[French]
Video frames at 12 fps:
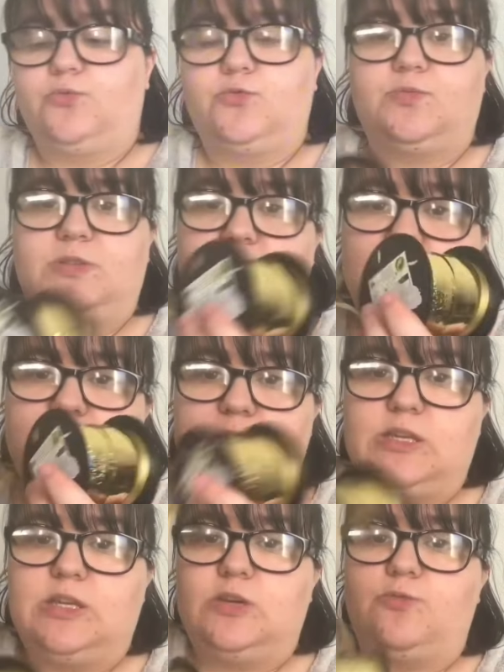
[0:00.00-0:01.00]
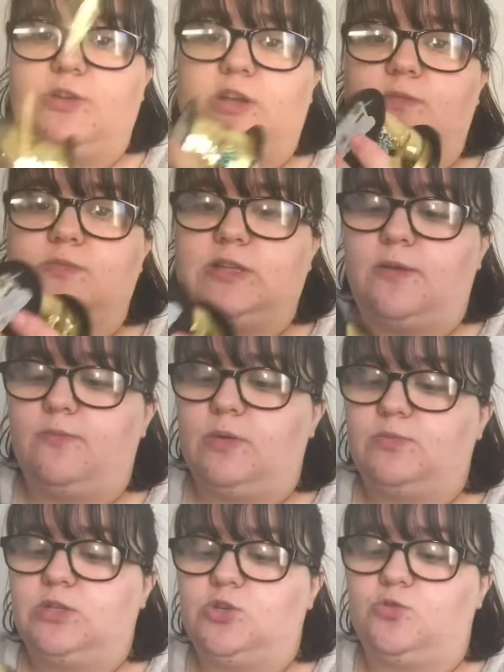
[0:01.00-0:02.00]
du petit guigui comme ça,
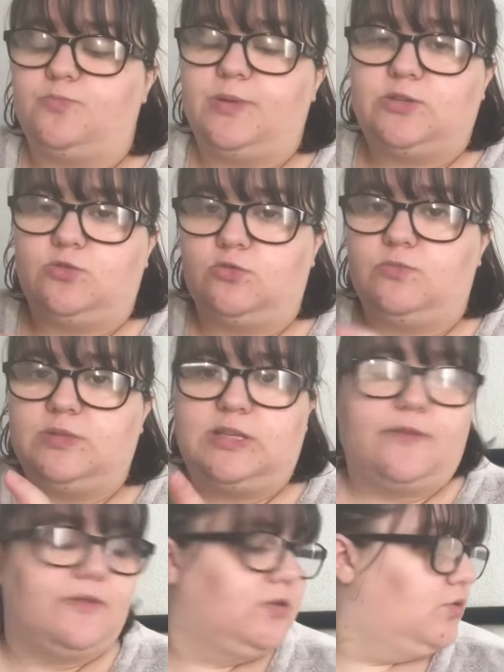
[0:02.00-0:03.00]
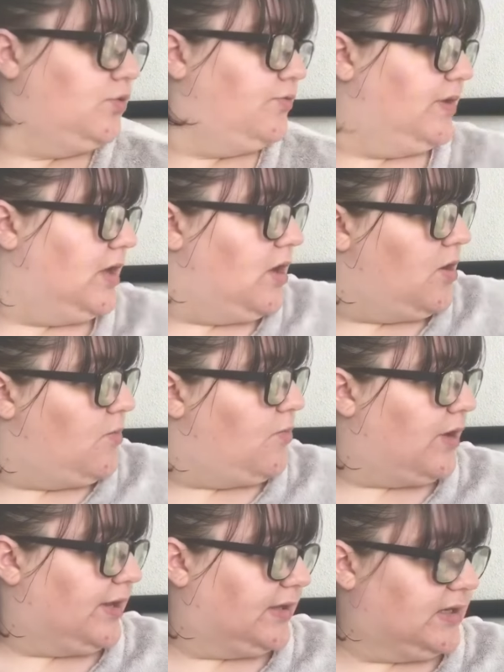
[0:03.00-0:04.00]
même si je suis pas sûre de me servir de lui,
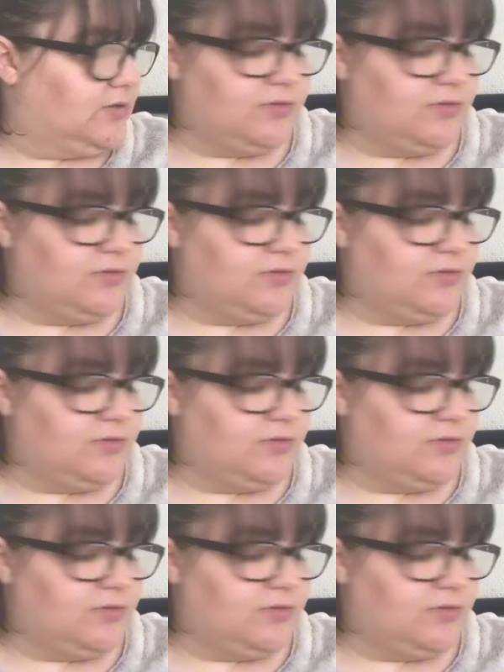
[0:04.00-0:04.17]
pour être très